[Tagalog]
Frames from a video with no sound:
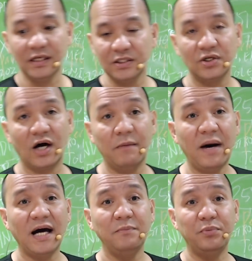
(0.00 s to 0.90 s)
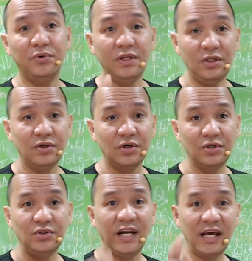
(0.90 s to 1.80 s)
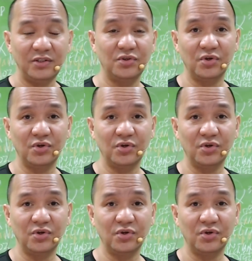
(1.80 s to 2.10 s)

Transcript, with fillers: So, abangan po ninyo yung lecture